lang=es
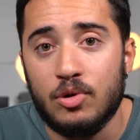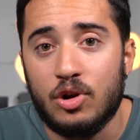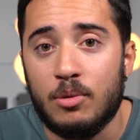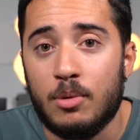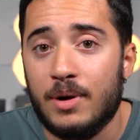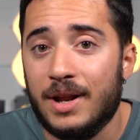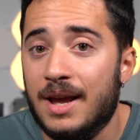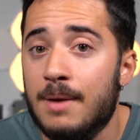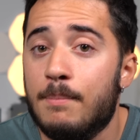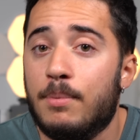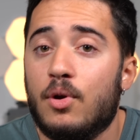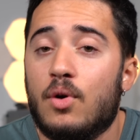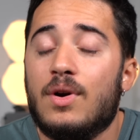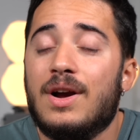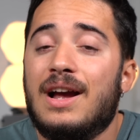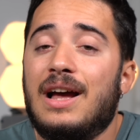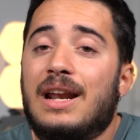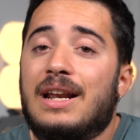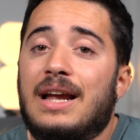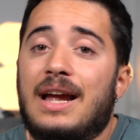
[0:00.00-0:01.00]
como por ejemplo
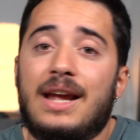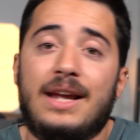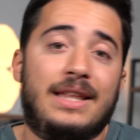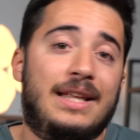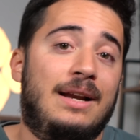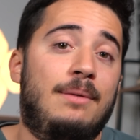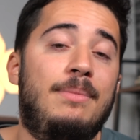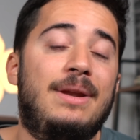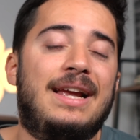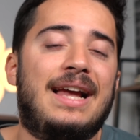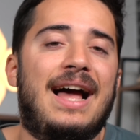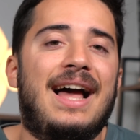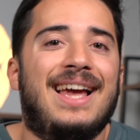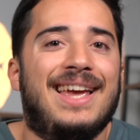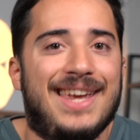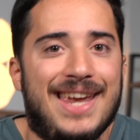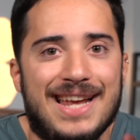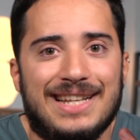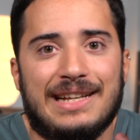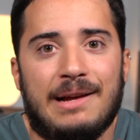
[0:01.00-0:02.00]
carga inalámbrica
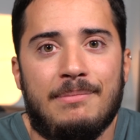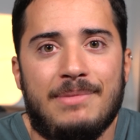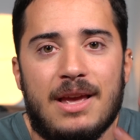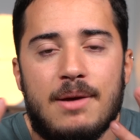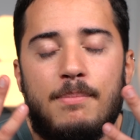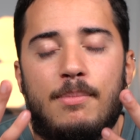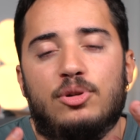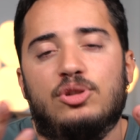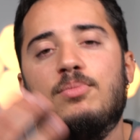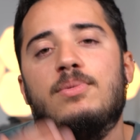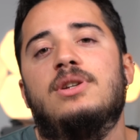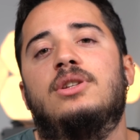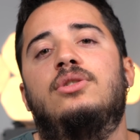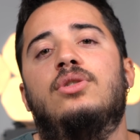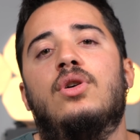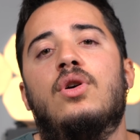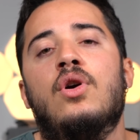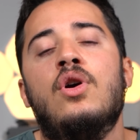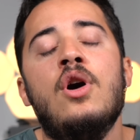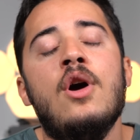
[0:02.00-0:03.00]
y también, por
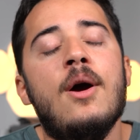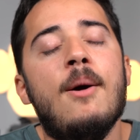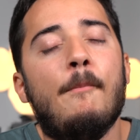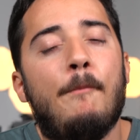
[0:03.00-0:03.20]
supuesto,